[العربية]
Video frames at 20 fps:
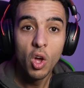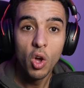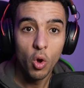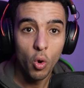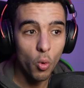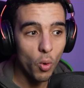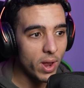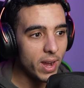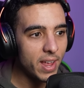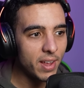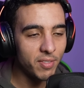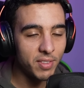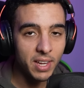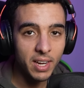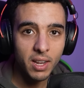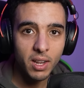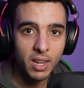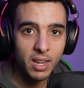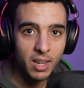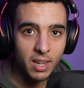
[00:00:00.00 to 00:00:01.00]
وانا في ديك
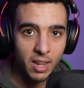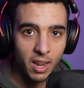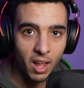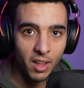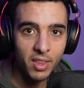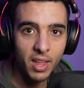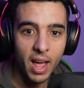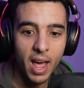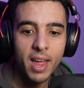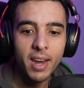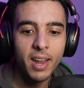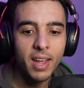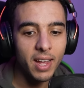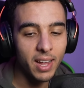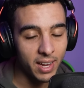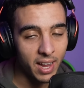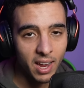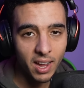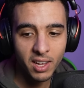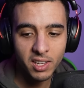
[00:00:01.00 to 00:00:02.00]
اللحظه انايا
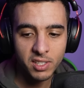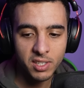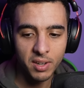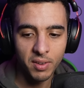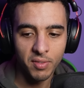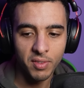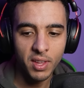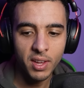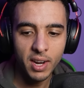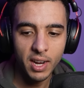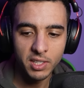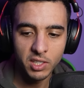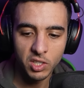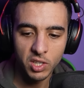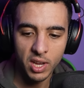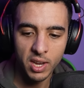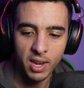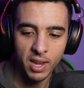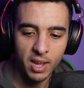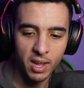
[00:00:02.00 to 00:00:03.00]
كان خاصني نفطر حيت
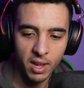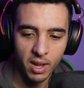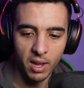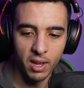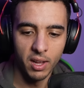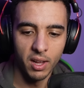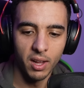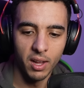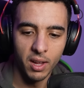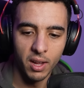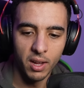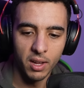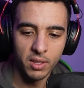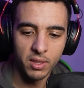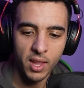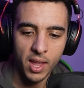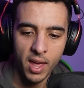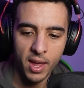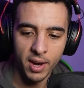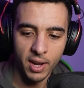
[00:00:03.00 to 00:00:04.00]
انايا آه، آه،
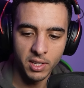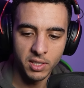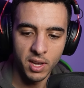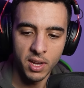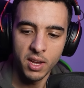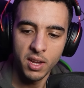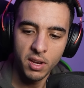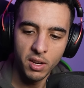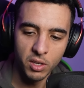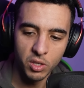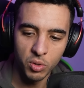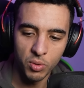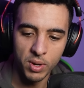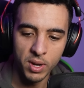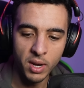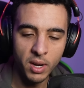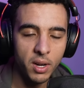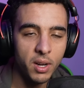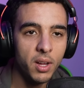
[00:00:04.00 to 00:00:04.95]
الطياره كتعيني شويه